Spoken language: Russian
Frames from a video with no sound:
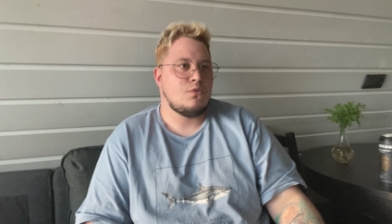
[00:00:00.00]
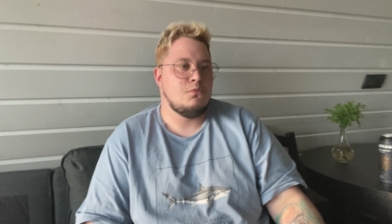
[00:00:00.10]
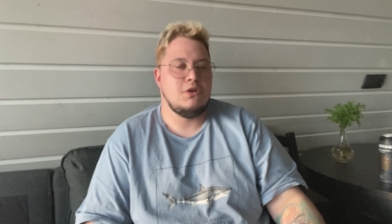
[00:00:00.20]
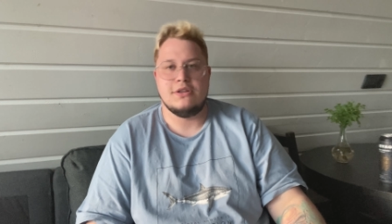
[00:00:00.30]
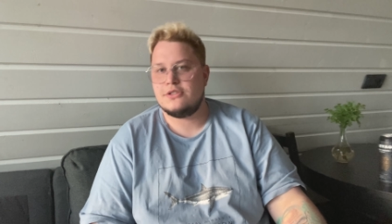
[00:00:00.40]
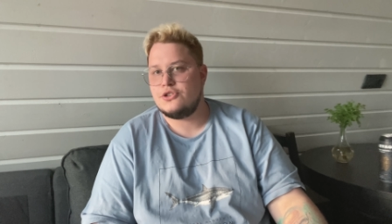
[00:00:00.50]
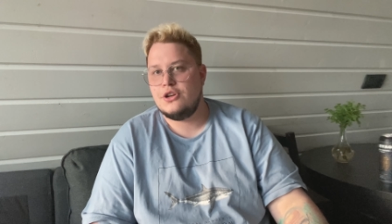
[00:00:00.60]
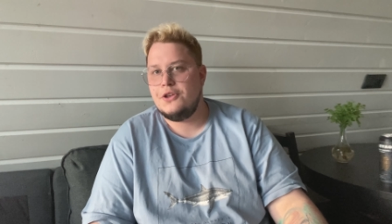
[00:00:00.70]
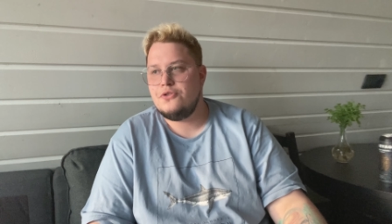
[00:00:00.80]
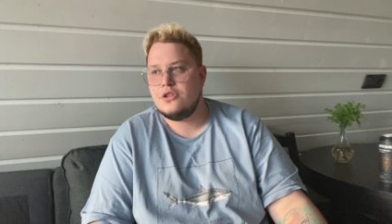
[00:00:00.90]
Блин, к
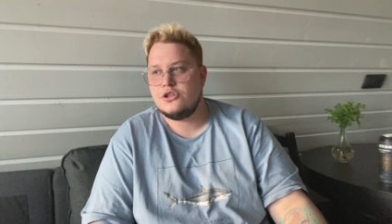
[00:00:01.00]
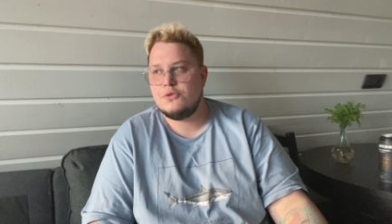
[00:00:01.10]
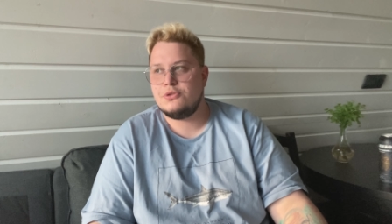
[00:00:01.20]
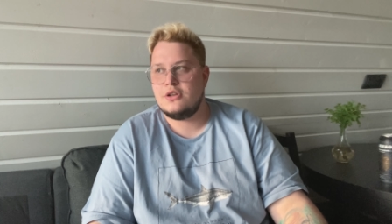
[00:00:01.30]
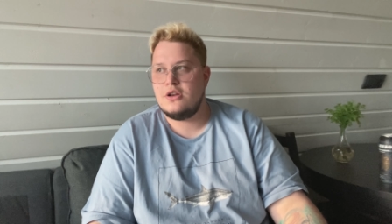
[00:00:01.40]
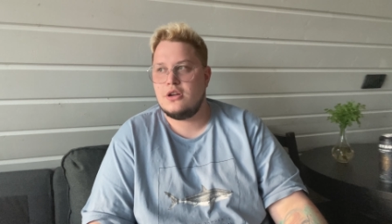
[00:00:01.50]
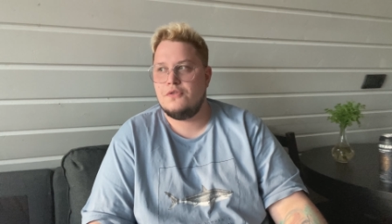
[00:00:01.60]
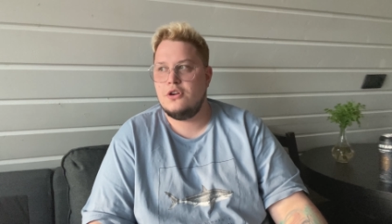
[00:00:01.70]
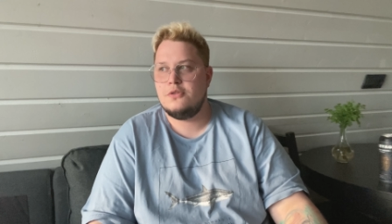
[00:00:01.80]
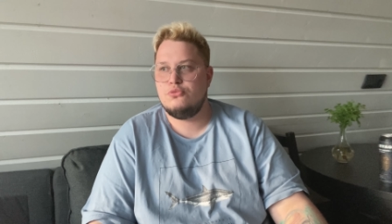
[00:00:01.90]
сожалению, я даже не представляю, как
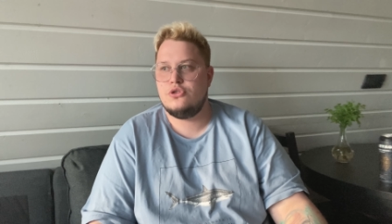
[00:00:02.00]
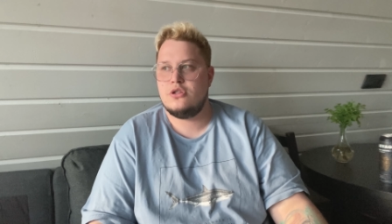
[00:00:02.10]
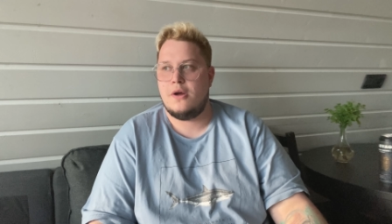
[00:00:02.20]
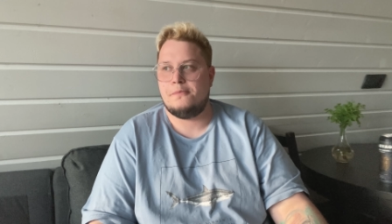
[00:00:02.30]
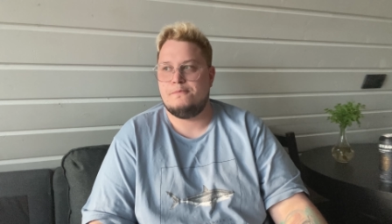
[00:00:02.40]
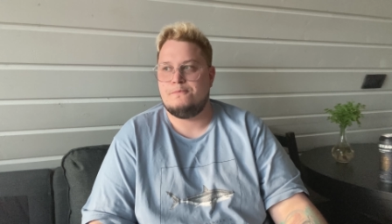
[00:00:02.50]
выглядит бузина.